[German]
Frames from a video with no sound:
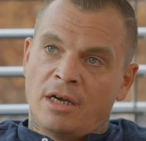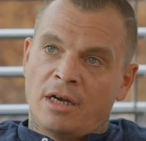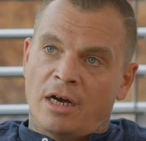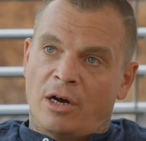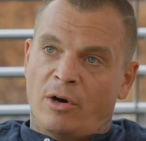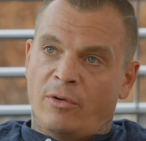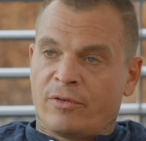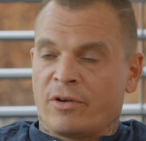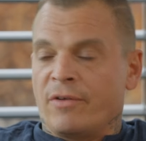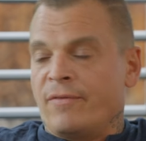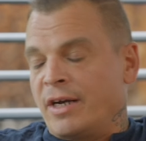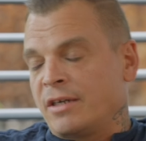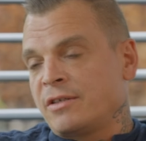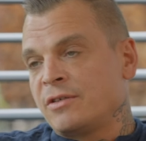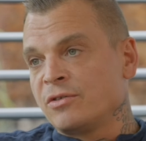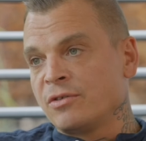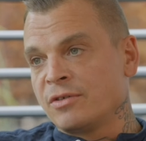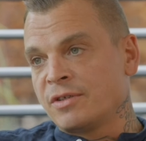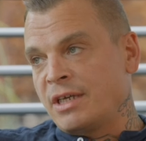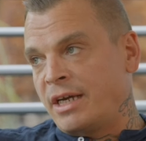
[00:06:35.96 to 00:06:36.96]

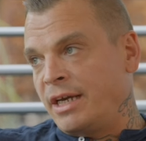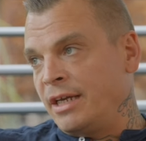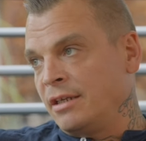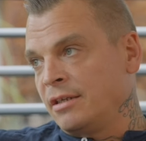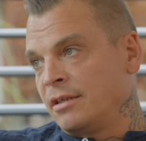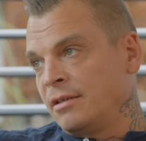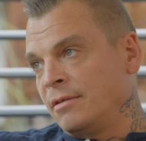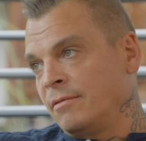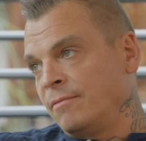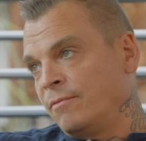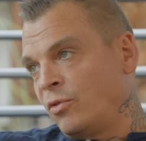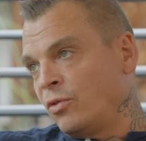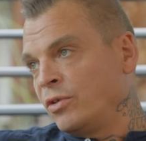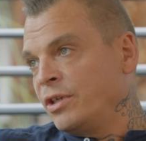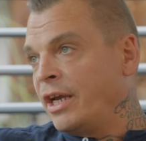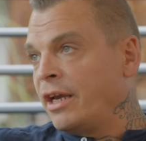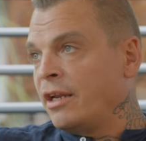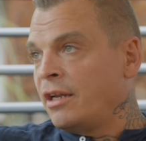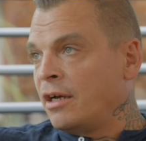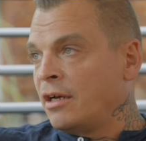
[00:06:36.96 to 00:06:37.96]
aufgewachsen zu sein, wo
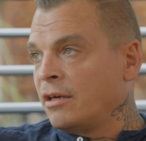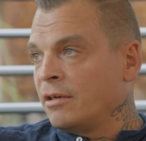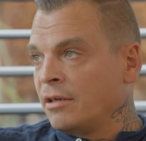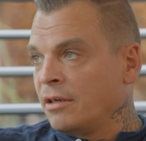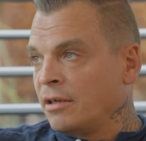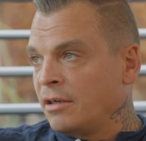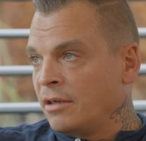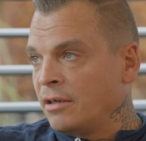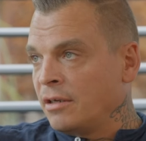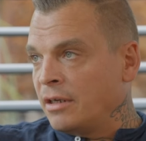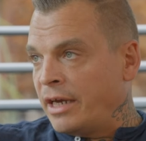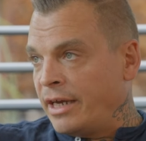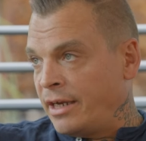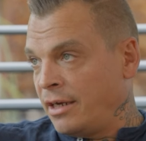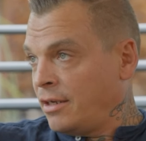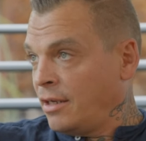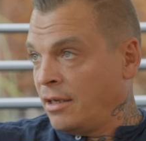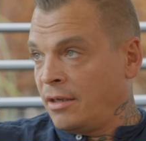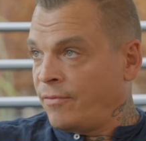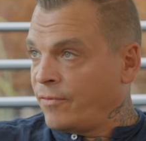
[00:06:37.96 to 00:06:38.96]
jeder
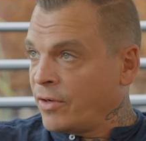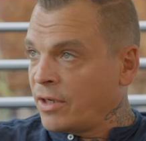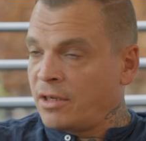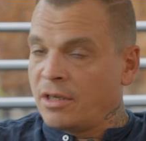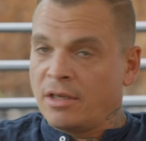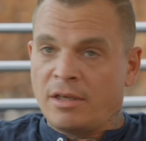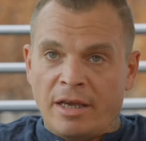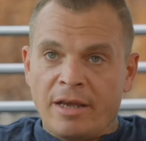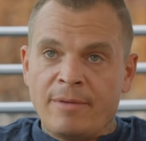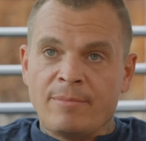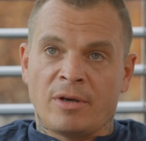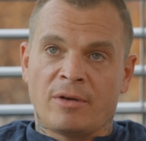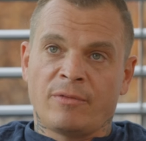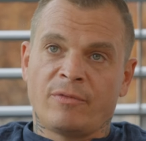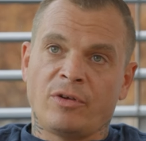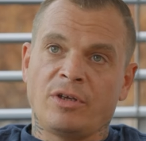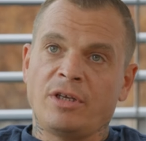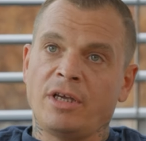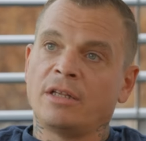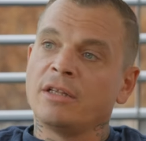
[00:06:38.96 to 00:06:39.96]
eigentlich wirklich immer
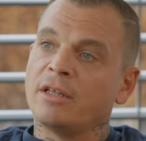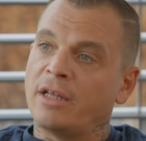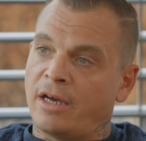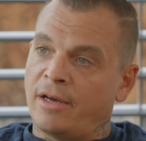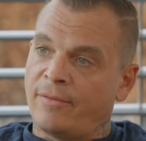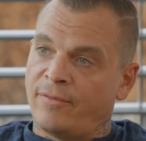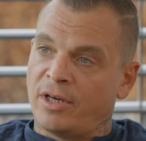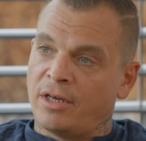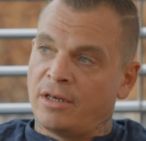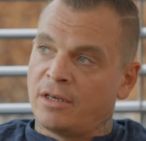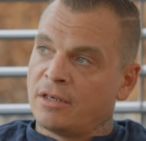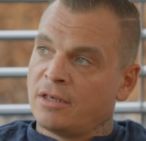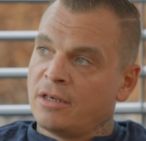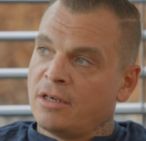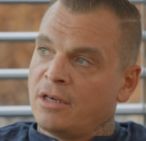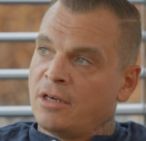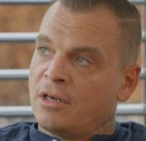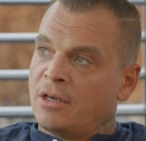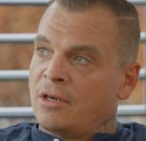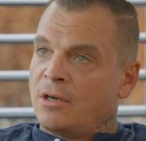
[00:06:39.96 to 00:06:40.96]
für jeden da war,
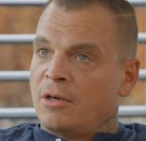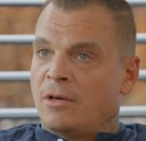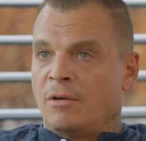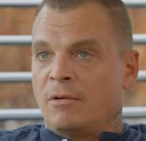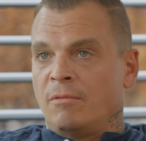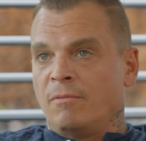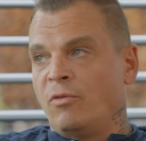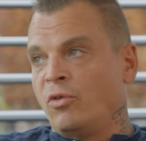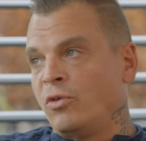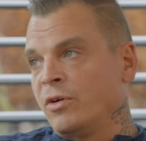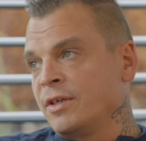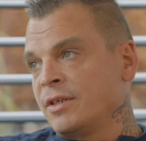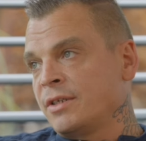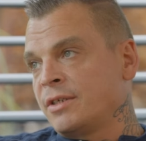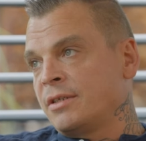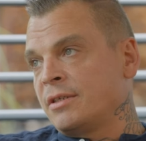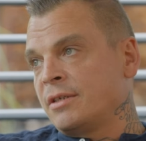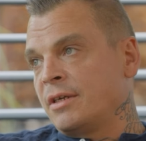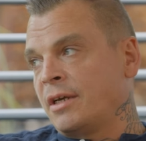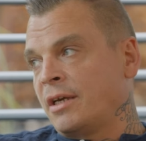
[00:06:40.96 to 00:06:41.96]
wo
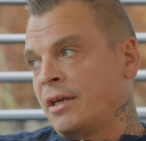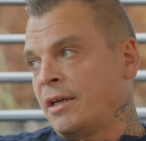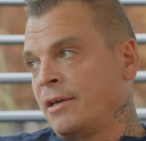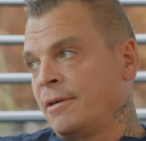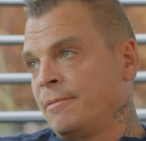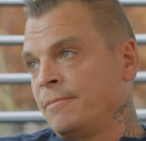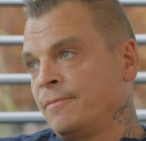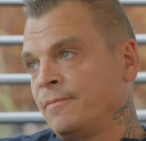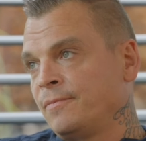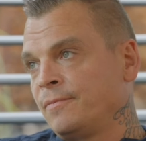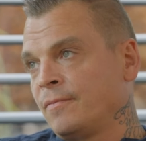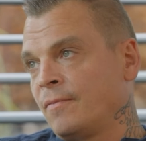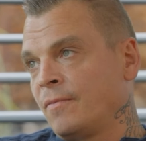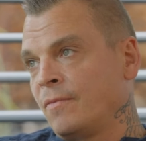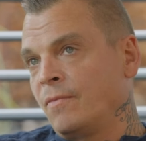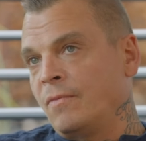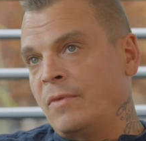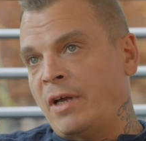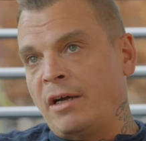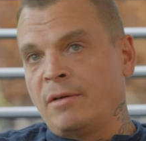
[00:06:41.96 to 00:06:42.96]
es ähm,
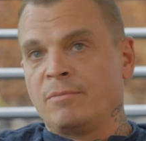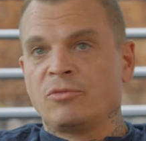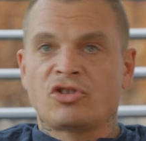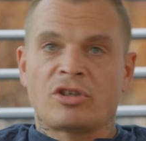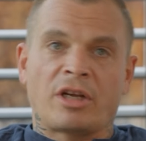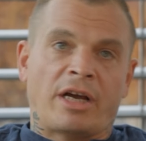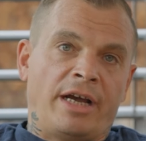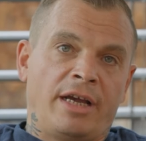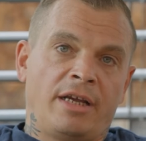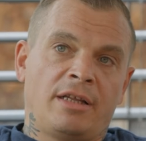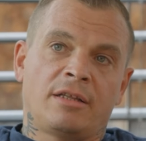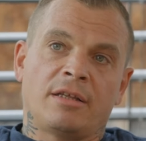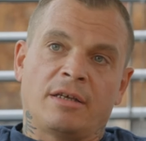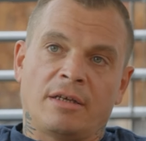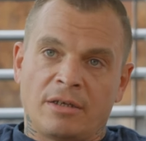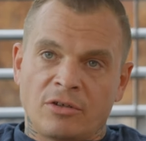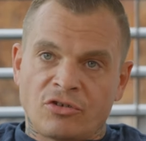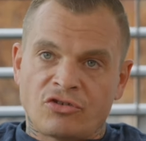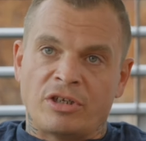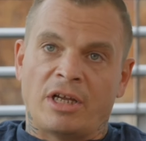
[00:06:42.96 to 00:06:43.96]
nach dem Streit
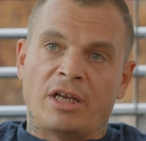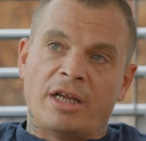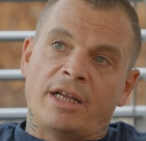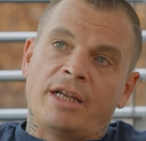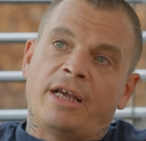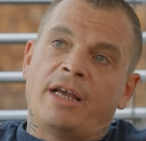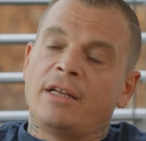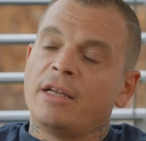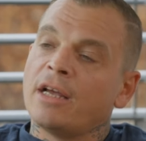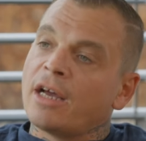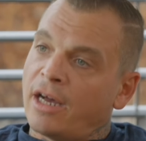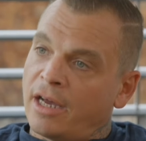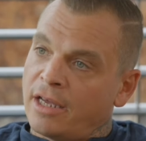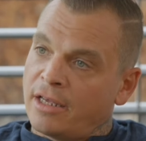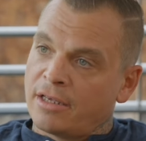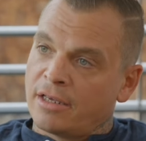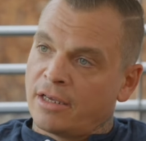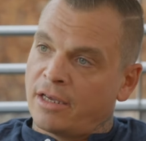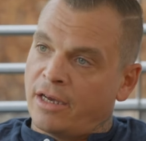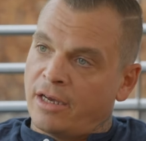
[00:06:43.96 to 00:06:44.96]
schnell ein
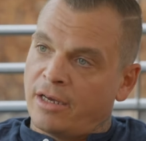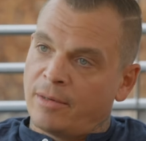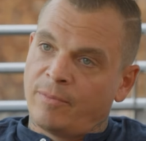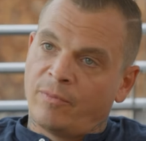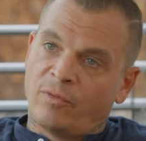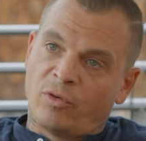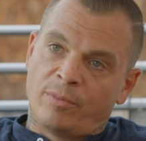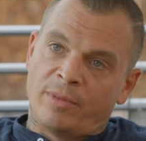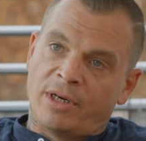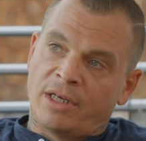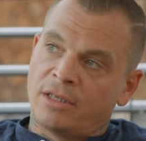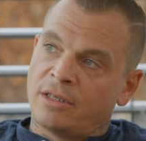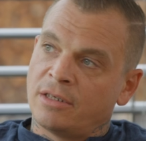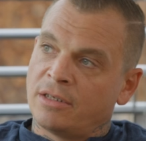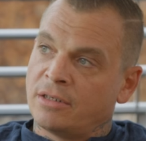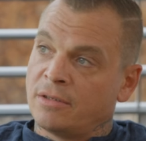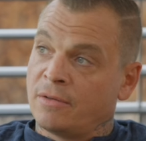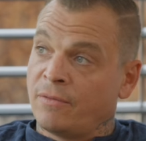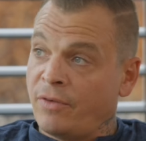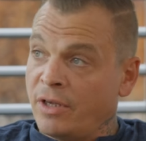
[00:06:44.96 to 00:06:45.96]
Händereichen gab, wo man
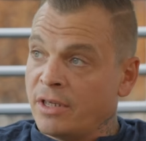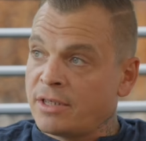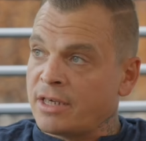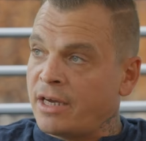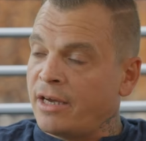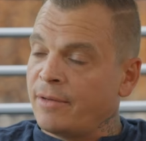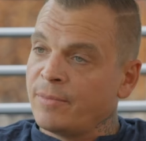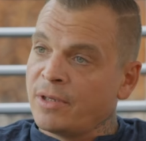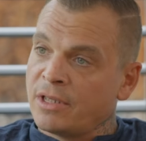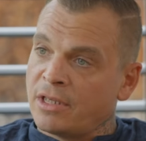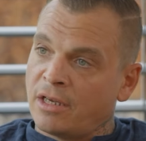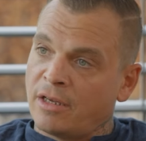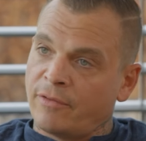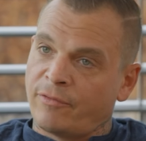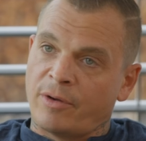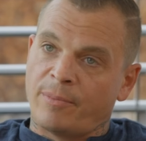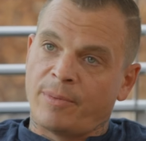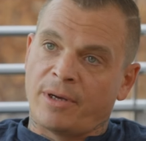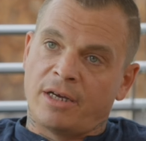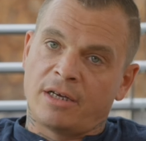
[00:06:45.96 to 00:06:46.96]
viel Zeit miteinander
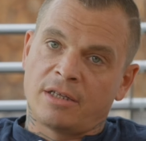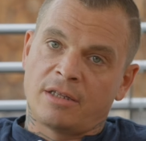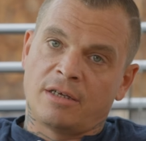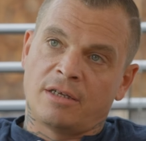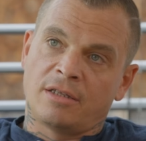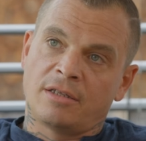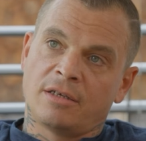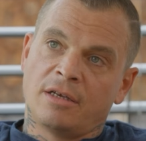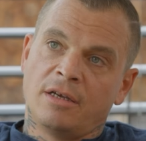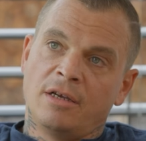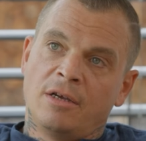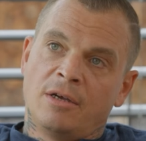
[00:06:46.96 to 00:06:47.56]
verbracht hat,